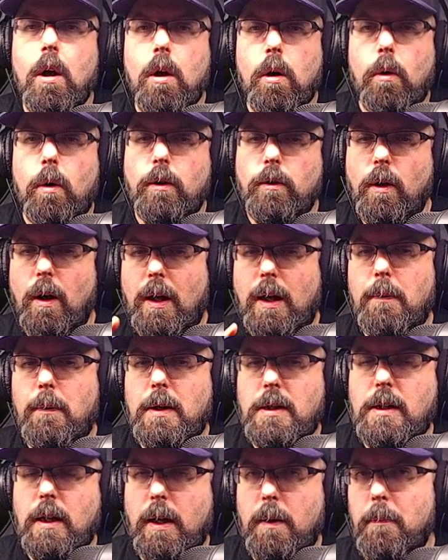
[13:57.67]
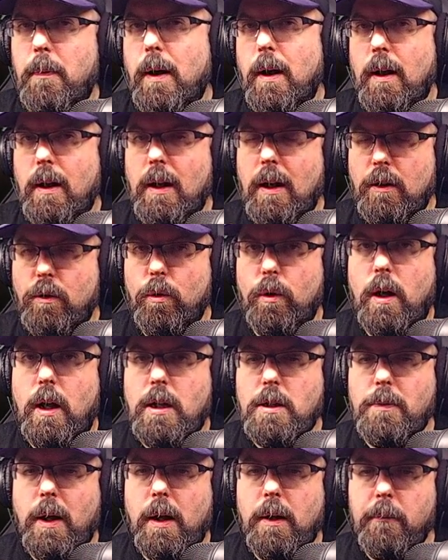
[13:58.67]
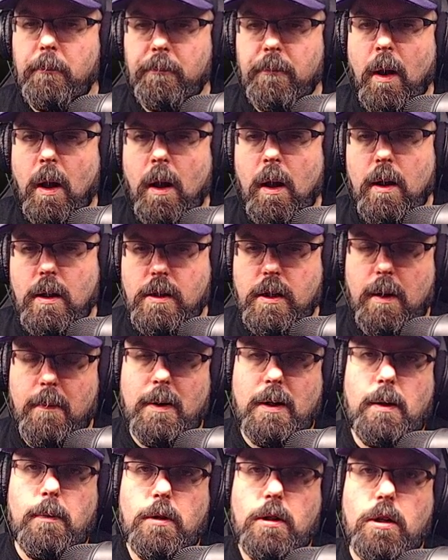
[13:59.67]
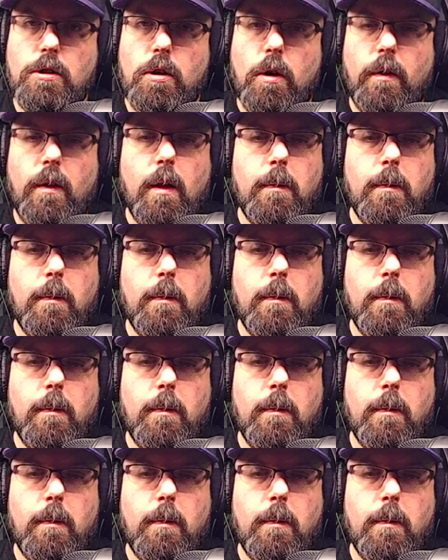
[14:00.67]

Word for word: cuando la acabas de equipar y la tuneas bien, si le metemos esos 10